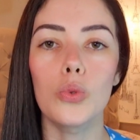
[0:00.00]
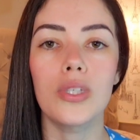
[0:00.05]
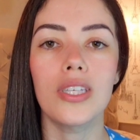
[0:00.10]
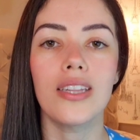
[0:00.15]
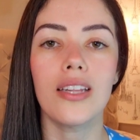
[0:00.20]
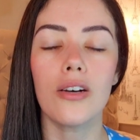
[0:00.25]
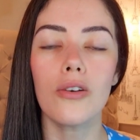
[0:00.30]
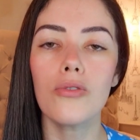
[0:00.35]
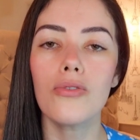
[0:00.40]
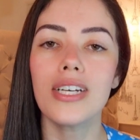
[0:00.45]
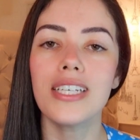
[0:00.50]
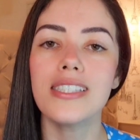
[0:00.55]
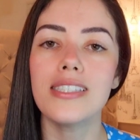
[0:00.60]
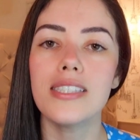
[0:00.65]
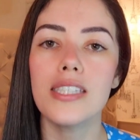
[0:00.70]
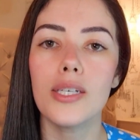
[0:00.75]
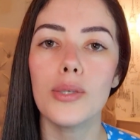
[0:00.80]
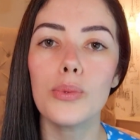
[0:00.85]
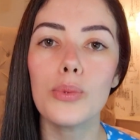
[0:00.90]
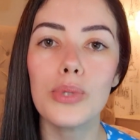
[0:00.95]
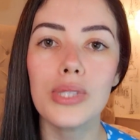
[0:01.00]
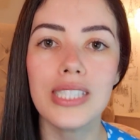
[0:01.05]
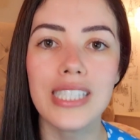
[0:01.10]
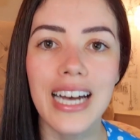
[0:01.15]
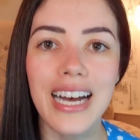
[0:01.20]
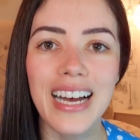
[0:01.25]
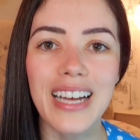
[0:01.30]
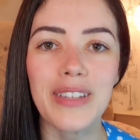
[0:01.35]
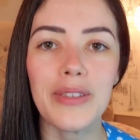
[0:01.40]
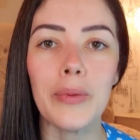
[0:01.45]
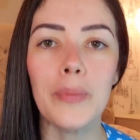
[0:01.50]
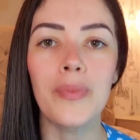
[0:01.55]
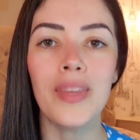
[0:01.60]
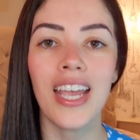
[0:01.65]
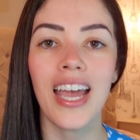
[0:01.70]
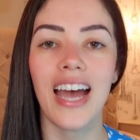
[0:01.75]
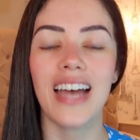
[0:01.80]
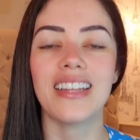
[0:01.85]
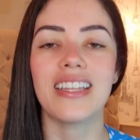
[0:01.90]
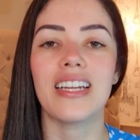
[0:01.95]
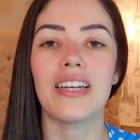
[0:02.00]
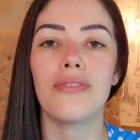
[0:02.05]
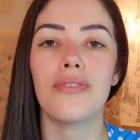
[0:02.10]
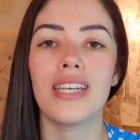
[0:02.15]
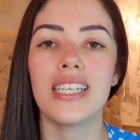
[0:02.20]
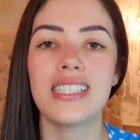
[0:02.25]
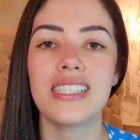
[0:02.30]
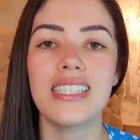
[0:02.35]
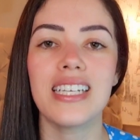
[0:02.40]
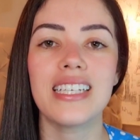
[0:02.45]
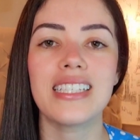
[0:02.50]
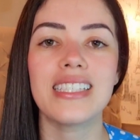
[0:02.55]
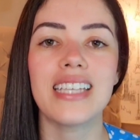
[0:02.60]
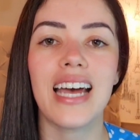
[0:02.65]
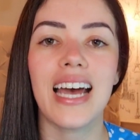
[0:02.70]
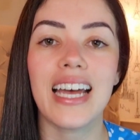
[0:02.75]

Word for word: que não vai ser usado através dessa